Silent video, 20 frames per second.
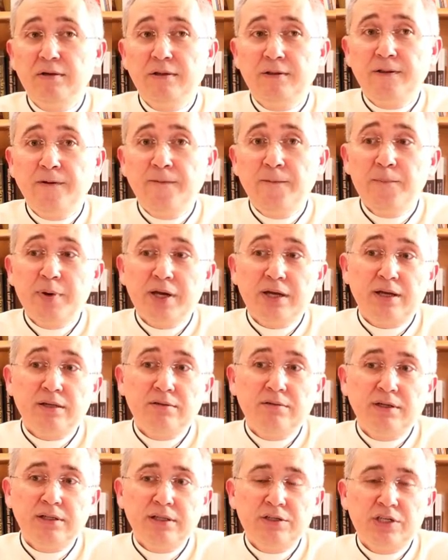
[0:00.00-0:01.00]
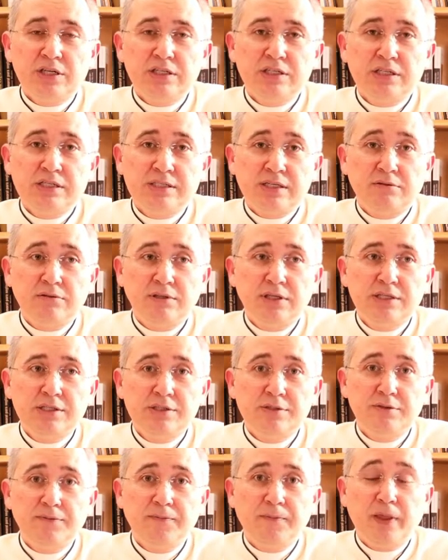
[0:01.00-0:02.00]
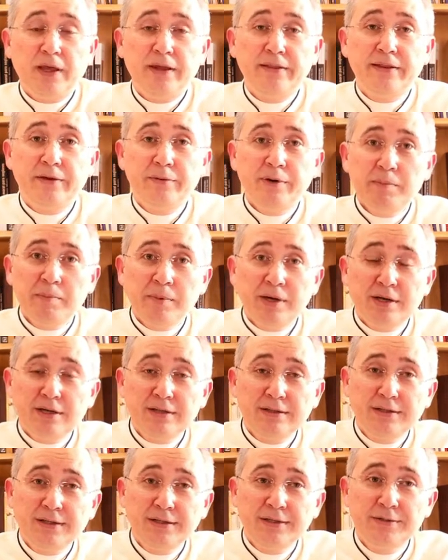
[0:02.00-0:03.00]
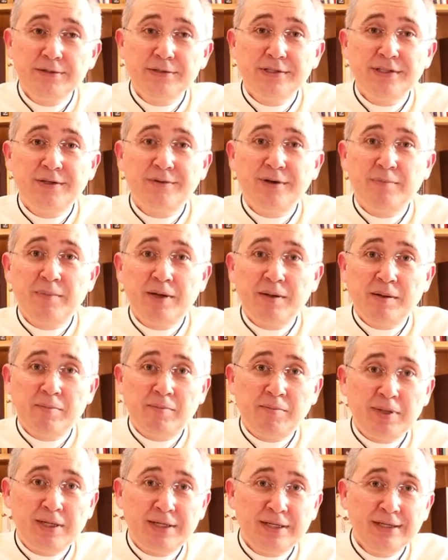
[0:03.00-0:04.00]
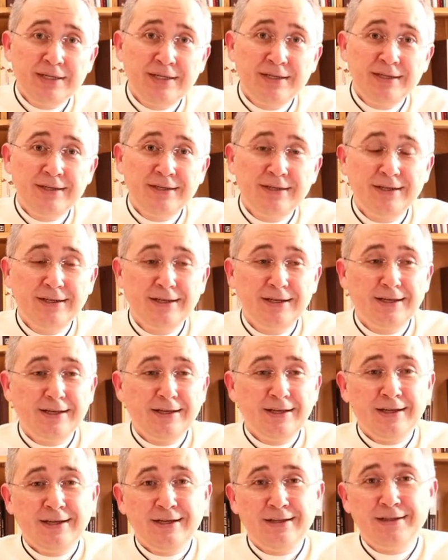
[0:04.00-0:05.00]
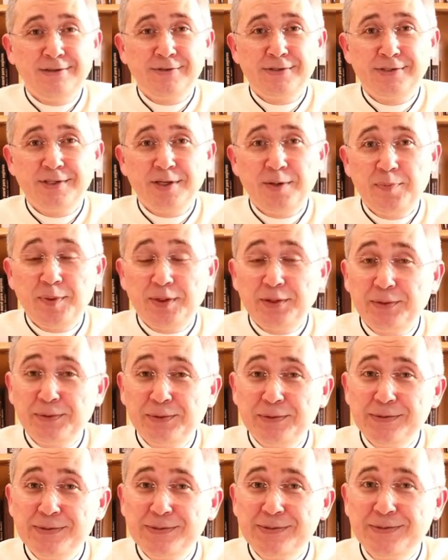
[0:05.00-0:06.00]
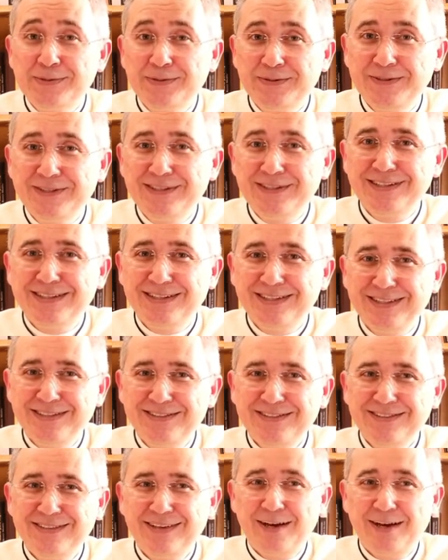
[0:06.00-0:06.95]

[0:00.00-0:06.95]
Então, o pecado não é deixar de rezar o texto, é não amar a Deus, não amar Maria, é não ser piedoso, entendeu?